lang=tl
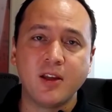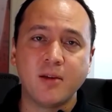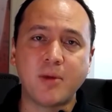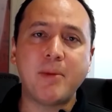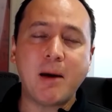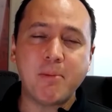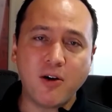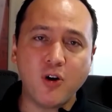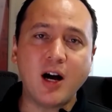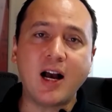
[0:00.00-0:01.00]

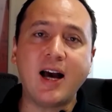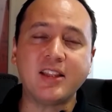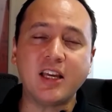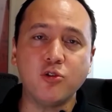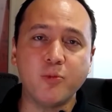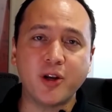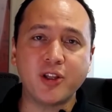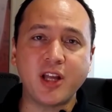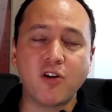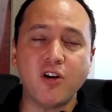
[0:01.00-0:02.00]
mababaho ang ating numero
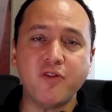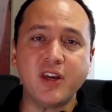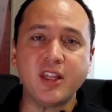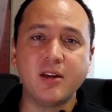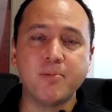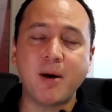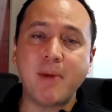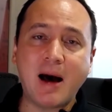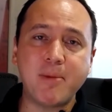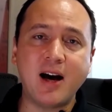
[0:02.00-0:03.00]
ng COVID,
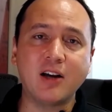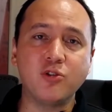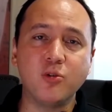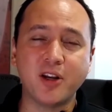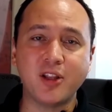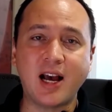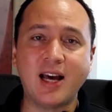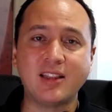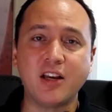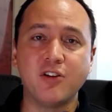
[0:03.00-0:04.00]
mababa ang numero ng
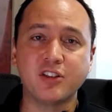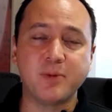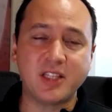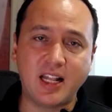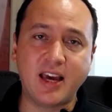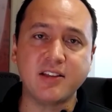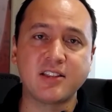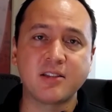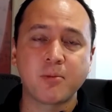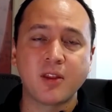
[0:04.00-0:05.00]
ating hospitalized.